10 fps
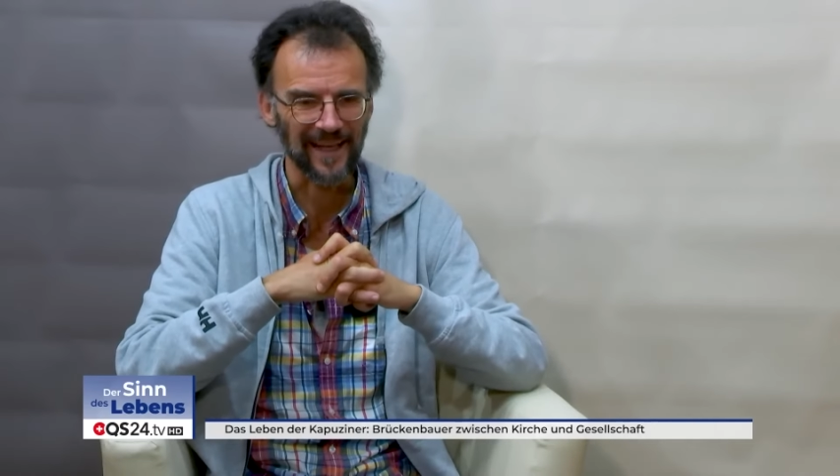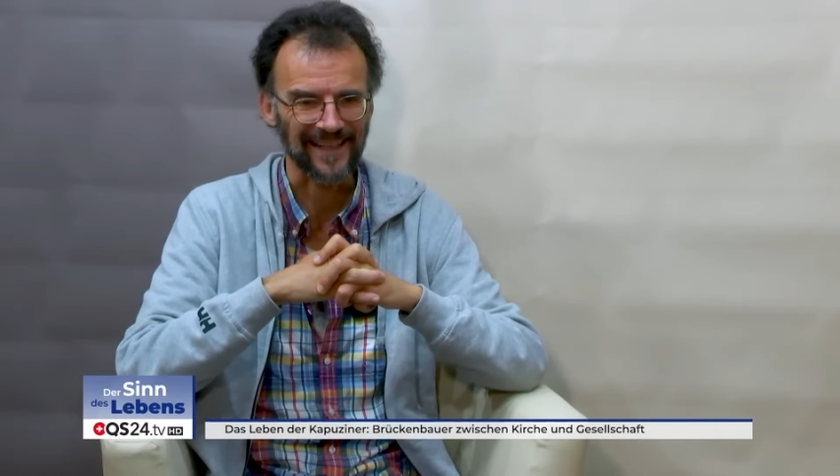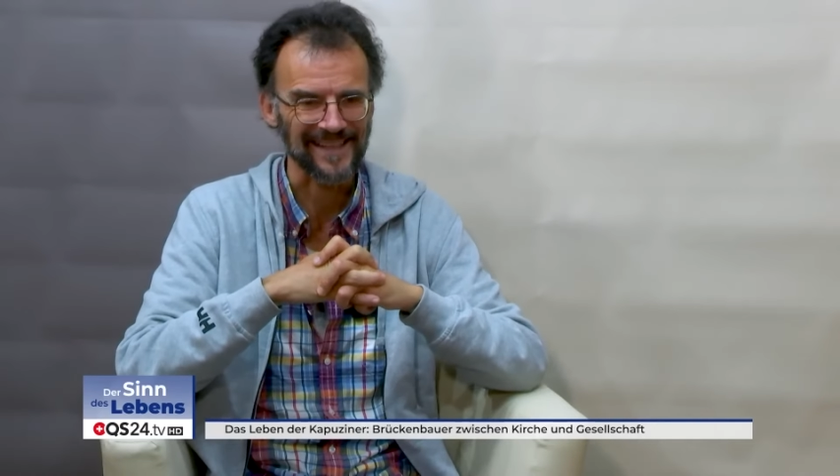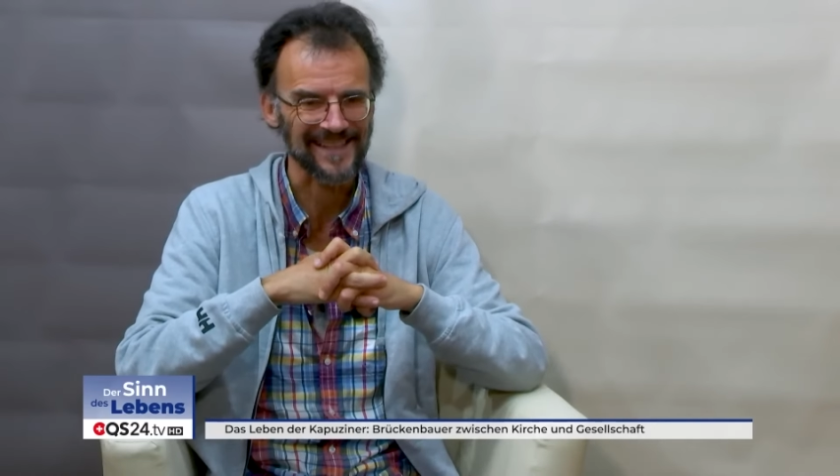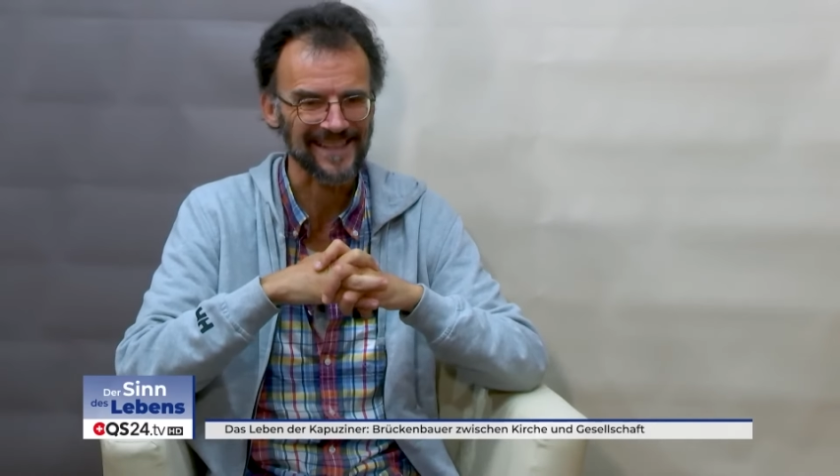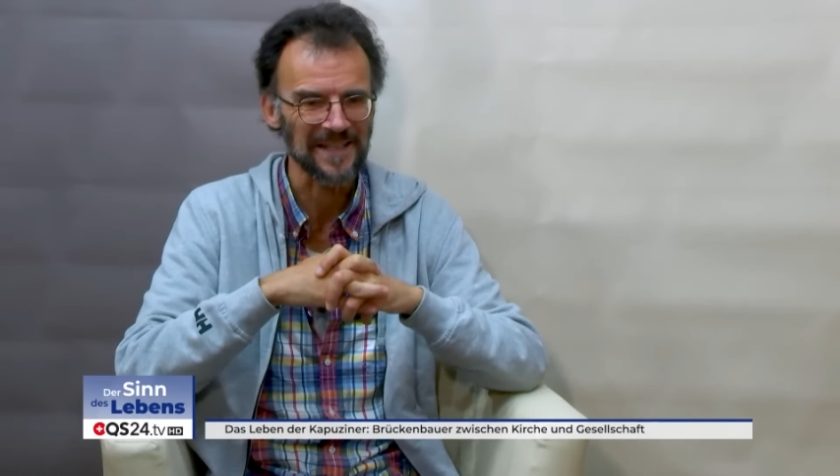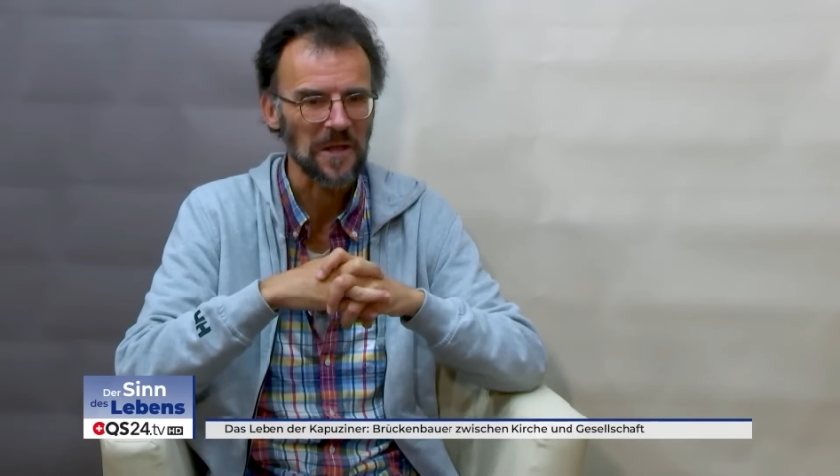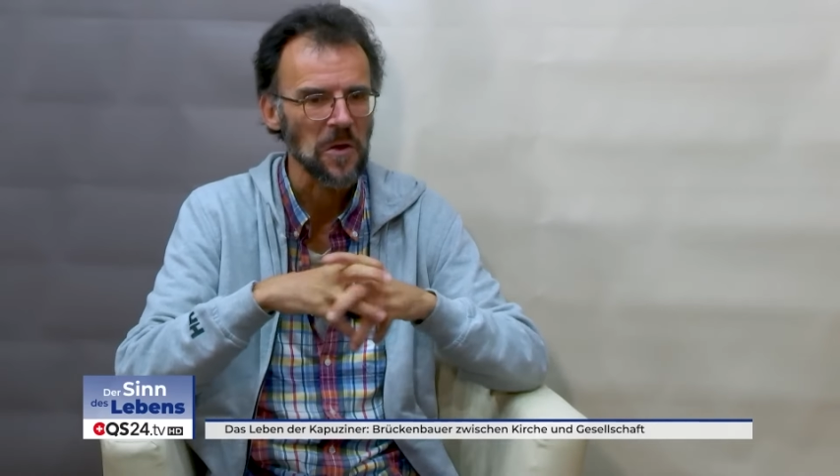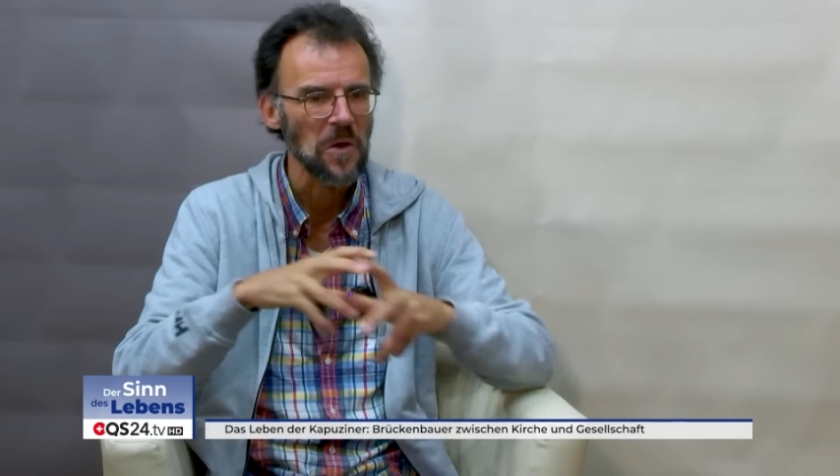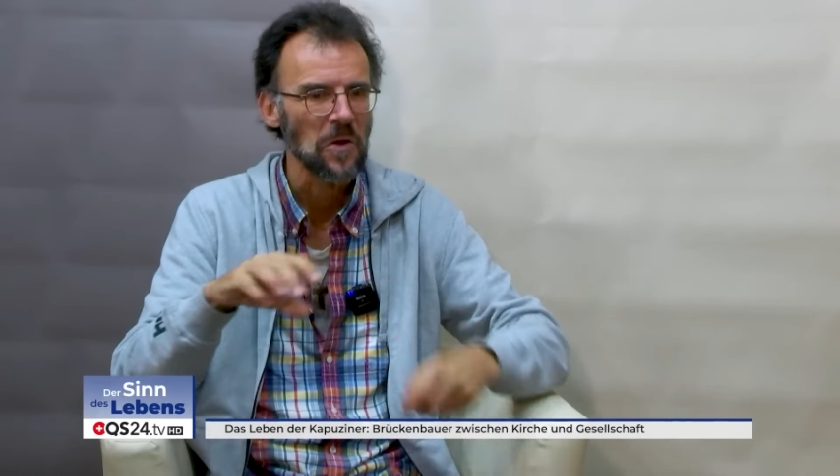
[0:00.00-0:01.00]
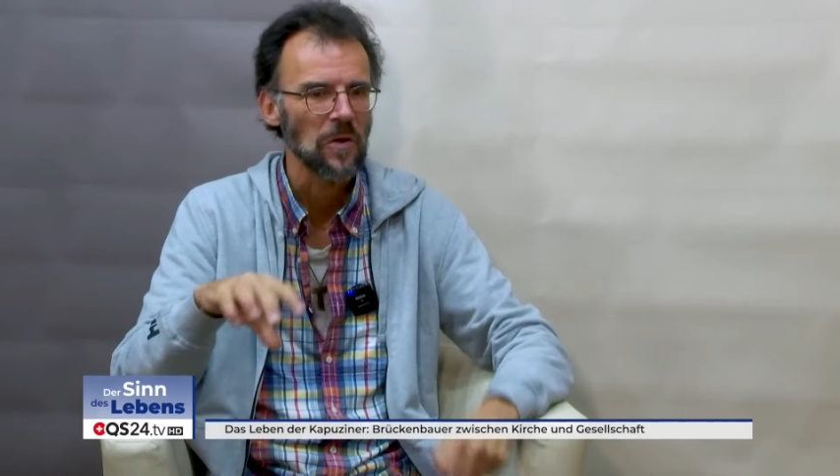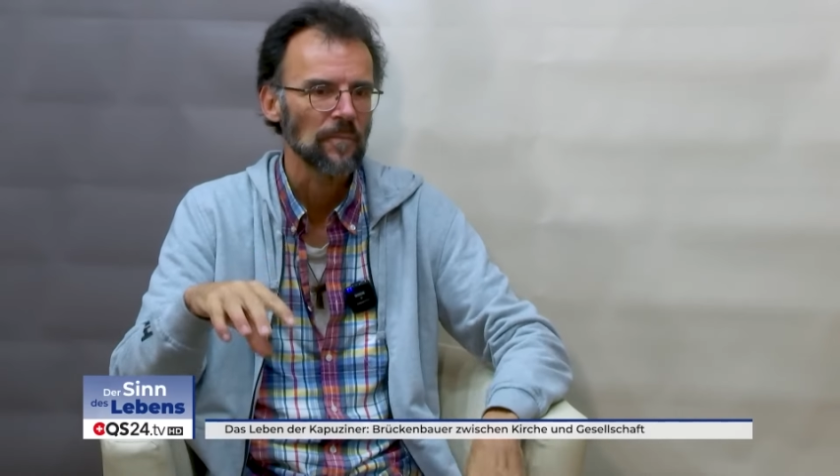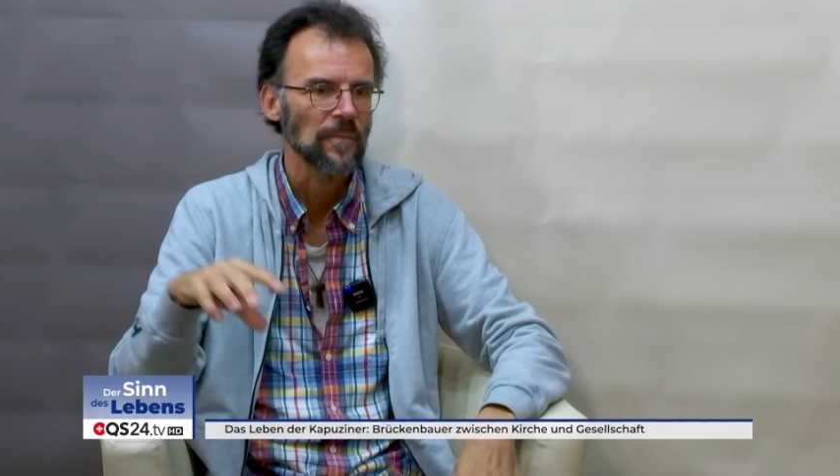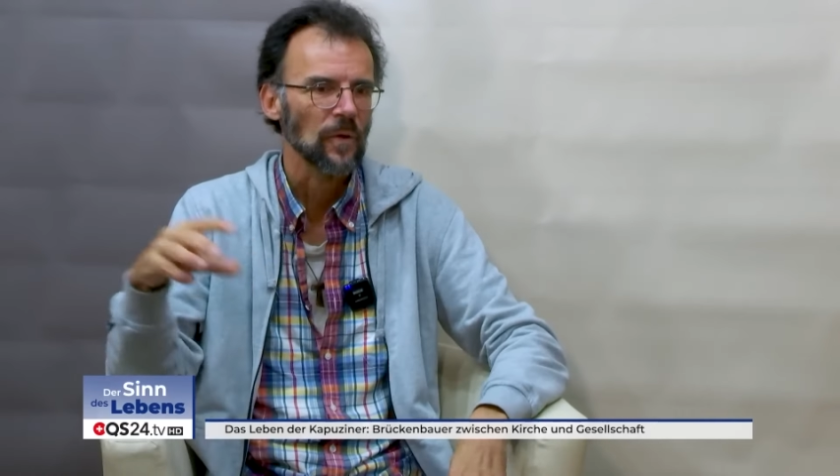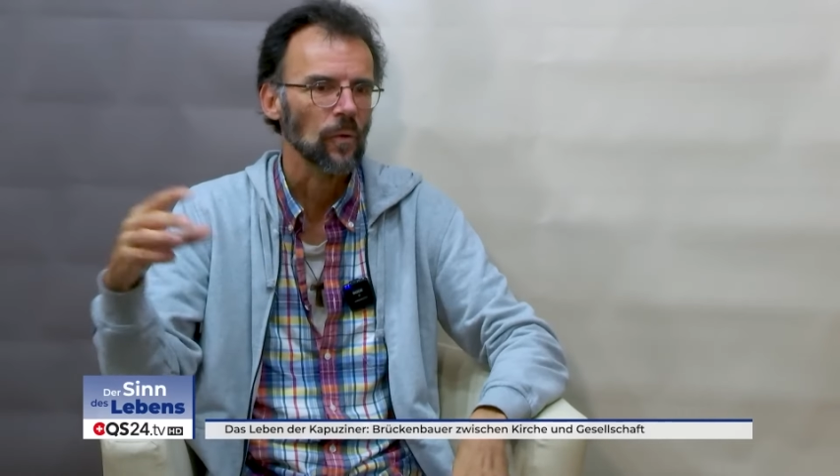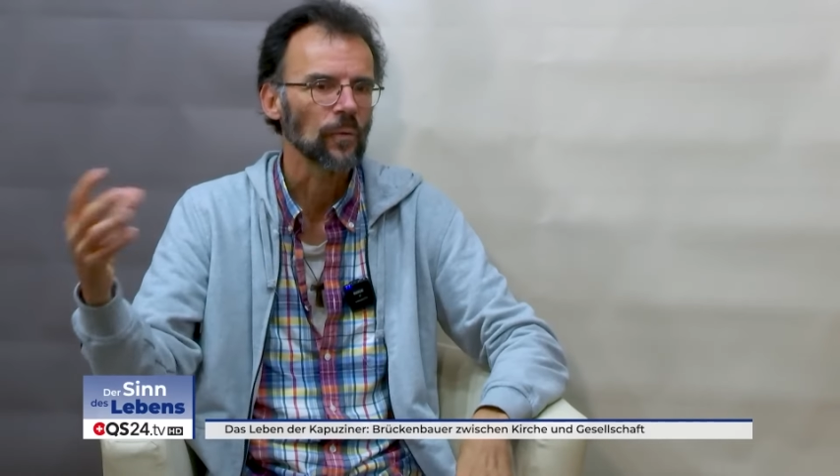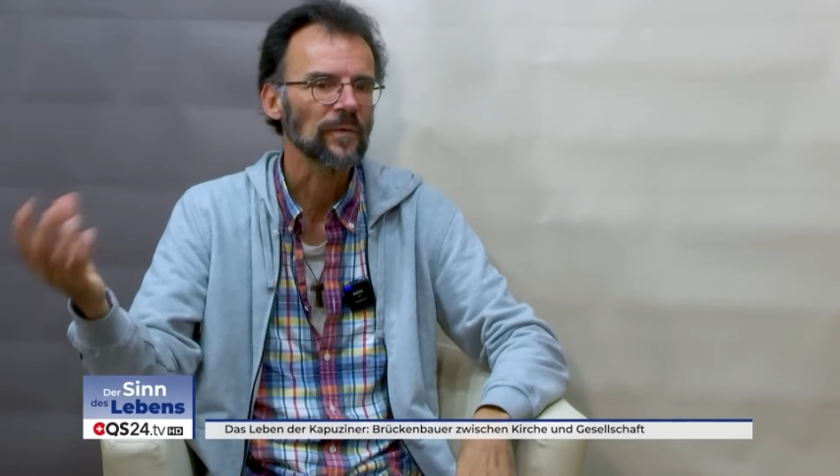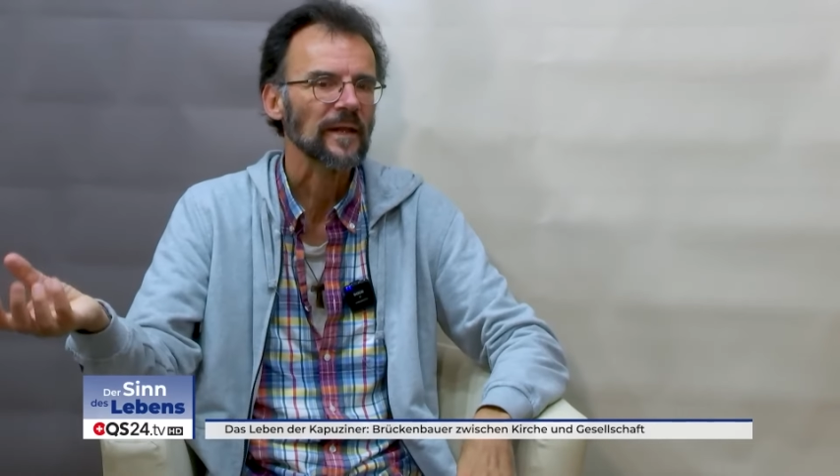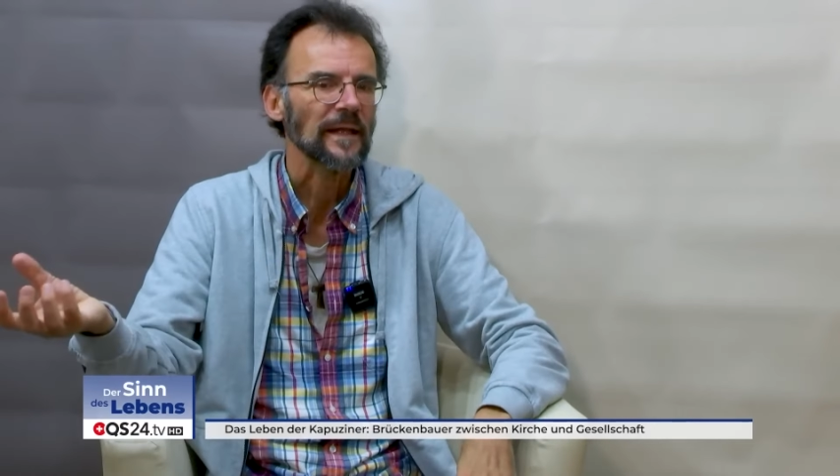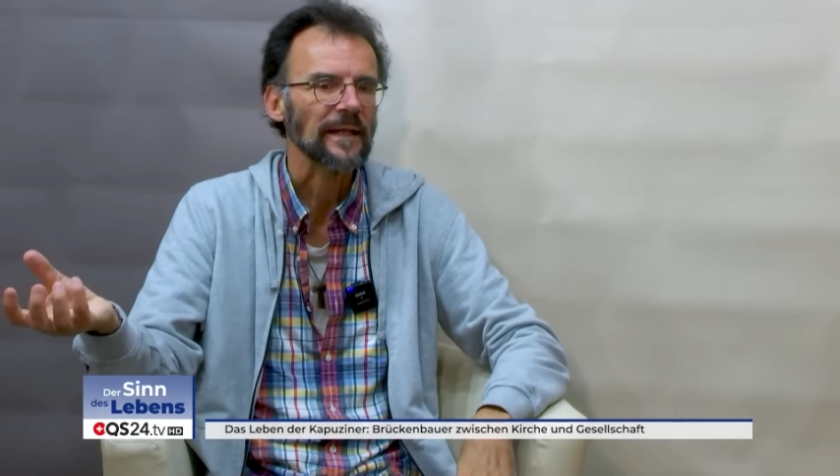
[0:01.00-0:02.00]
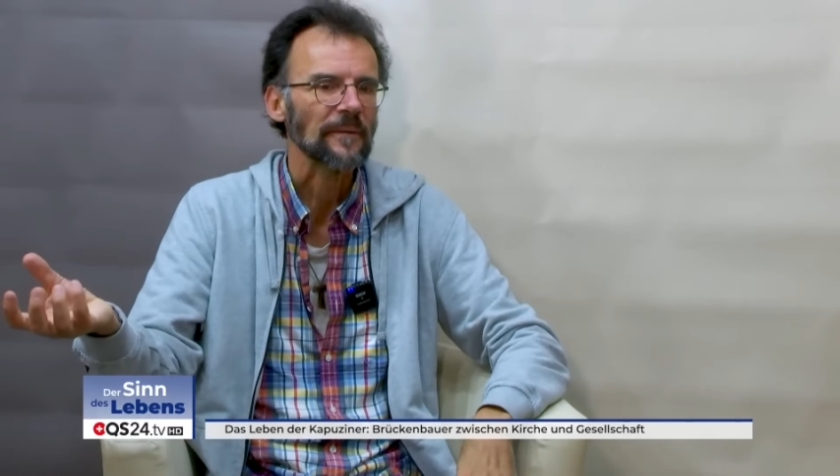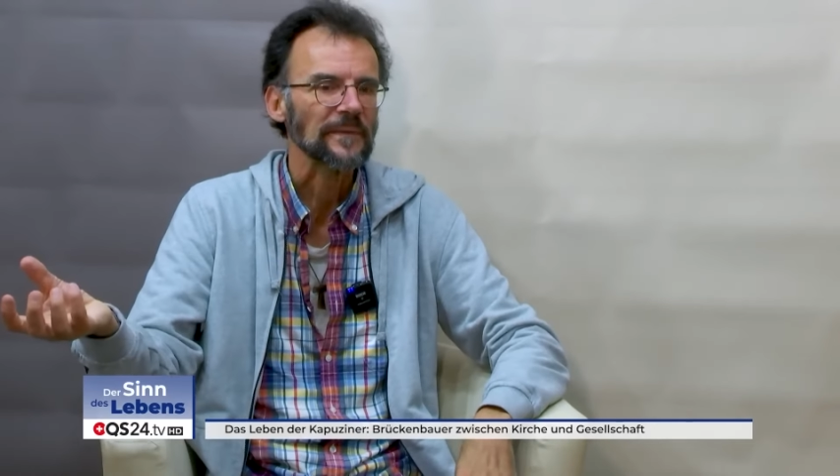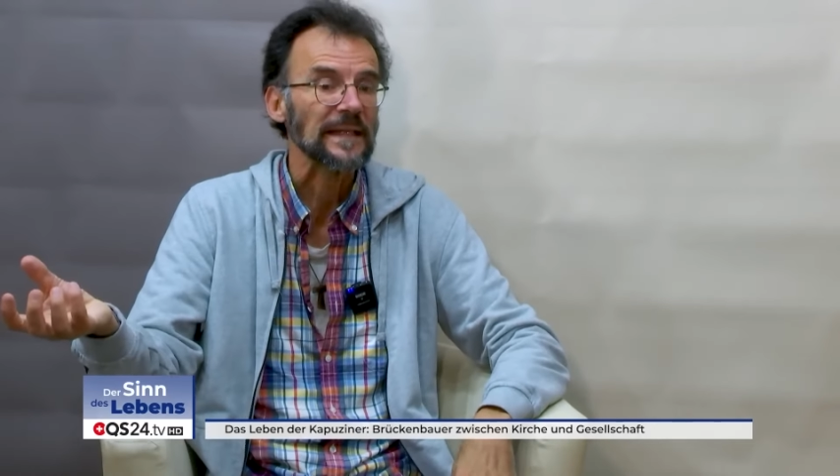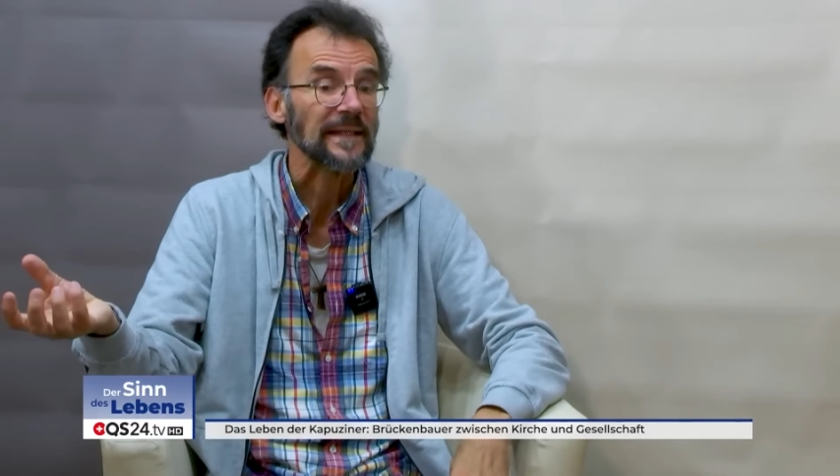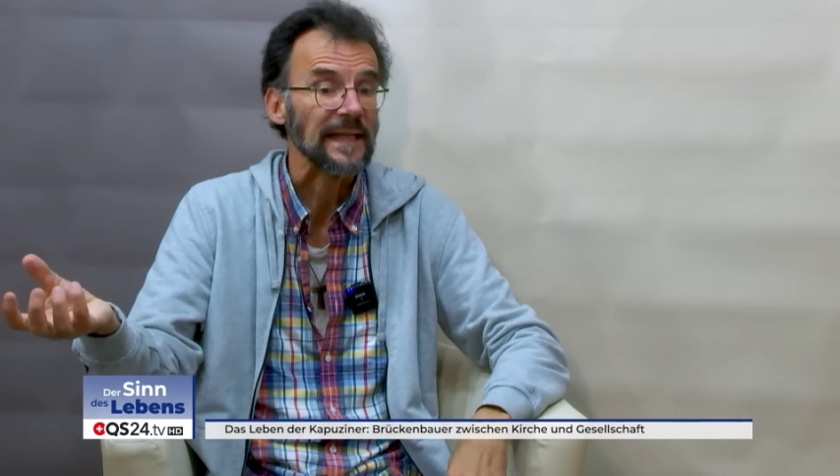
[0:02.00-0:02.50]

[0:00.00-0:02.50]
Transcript: gerissen. Und äh, die